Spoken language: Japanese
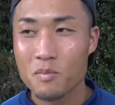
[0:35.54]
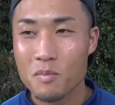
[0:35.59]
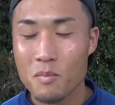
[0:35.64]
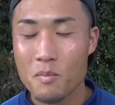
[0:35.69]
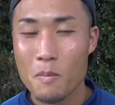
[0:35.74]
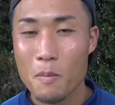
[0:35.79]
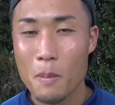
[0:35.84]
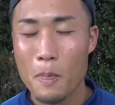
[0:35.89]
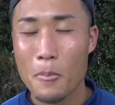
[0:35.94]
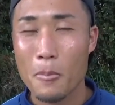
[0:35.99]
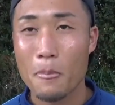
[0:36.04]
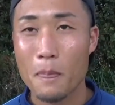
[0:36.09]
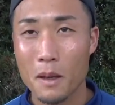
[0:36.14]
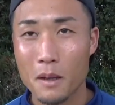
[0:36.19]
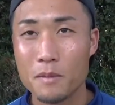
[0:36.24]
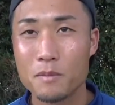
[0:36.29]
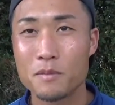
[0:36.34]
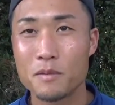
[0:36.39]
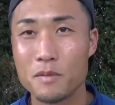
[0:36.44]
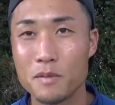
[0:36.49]
きつい選手
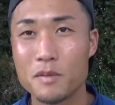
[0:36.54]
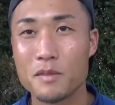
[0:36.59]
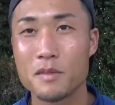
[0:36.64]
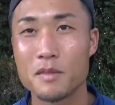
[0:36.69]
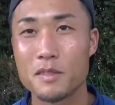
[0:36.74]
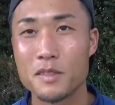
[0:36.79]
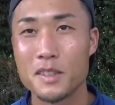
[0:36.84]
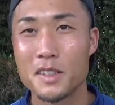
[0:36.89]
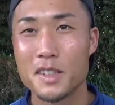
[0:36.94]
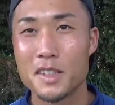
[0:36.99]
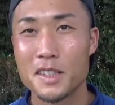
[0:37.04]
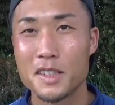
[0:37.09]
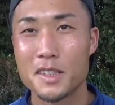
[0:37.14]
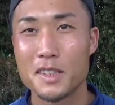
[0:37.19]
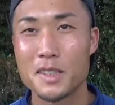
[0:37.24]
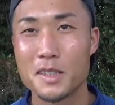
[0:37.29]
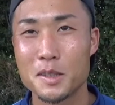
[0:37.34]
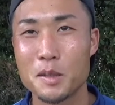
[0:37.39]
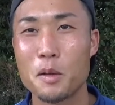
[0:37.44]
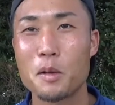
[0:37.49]
の入っ
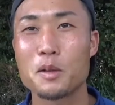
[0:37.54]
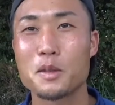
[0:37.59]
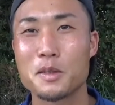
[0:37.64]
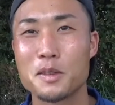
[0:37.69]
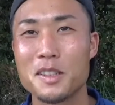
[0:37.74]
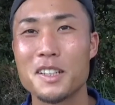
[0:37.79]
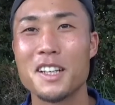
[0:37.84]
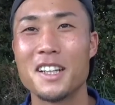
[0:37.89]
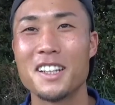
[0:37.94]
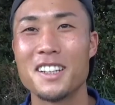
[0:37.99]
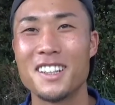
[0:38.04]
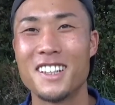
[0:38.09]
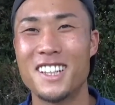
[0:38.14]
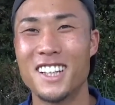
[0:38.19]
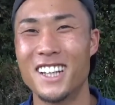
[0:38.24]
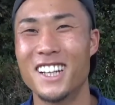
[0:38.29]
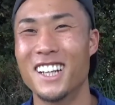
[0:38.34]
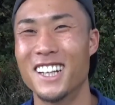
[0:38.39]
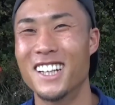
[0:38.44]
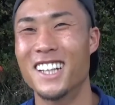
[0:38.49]
てればってい
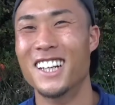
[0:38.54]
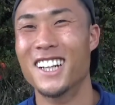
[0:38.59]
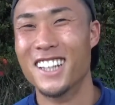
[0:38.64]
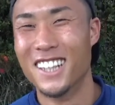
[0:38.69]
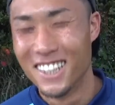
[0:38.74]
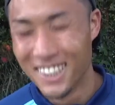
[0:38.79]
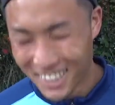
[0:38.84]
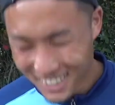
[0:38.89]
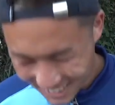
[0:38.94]
う